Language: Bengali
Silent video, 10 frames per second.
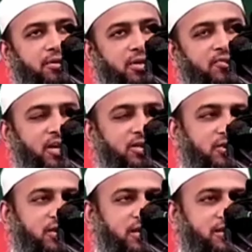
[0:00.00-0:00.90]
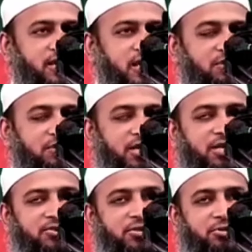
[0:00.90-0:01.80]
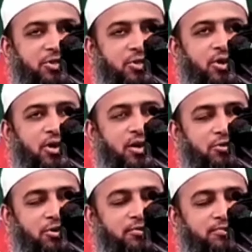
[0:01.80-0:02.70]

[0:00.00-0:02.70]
হেফাজতে ইসলামের নেতৃবৃন্দ এবং